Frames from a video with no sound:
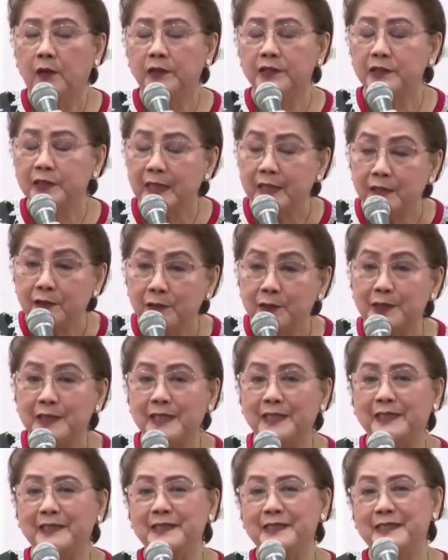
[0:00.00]
or
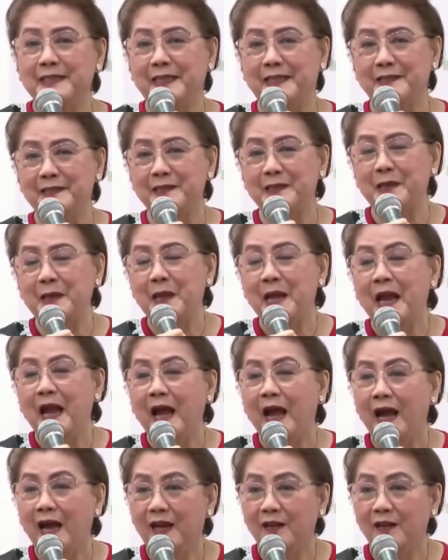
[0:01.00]
senior citizens,